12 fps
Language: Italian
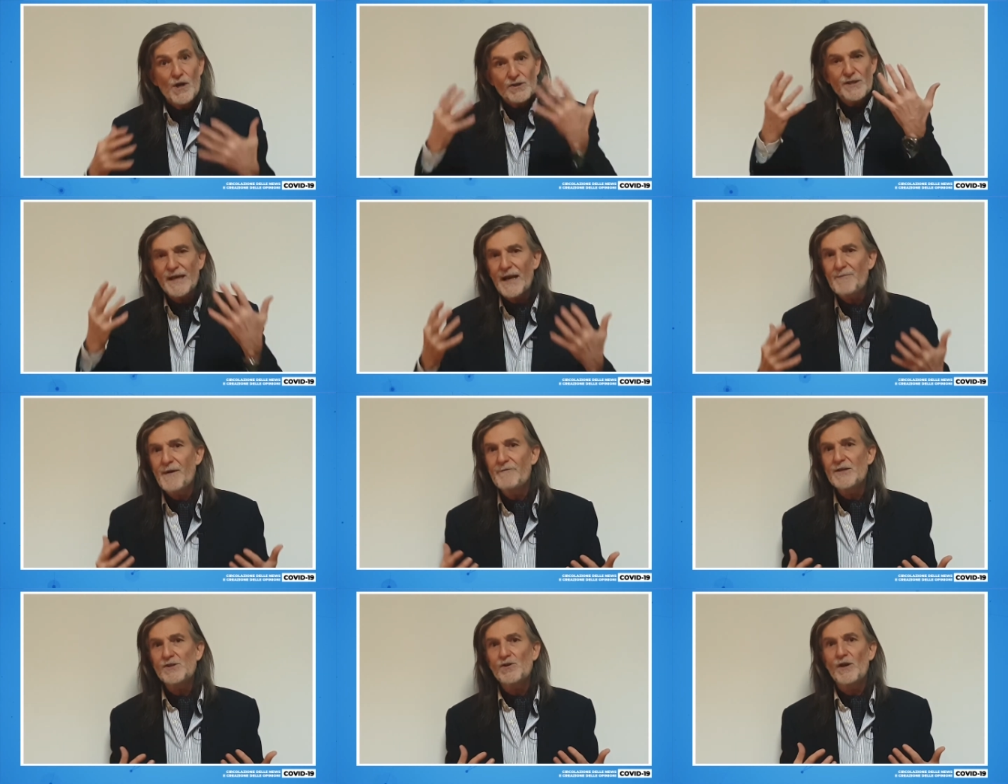si sarebbe
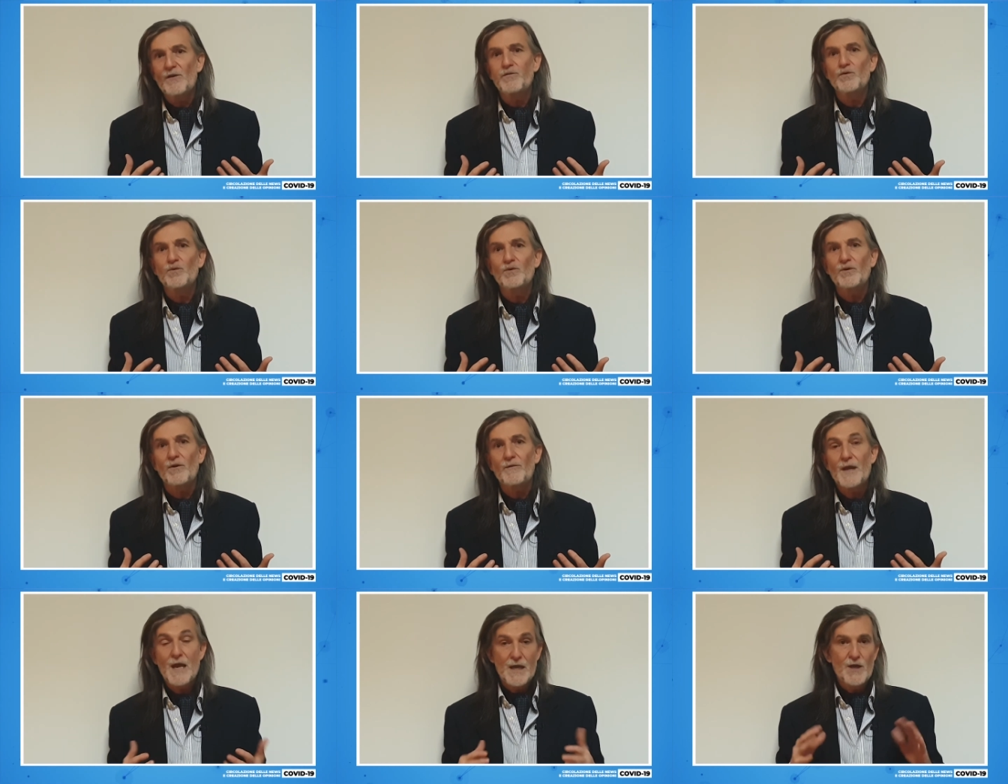visto nel futuro.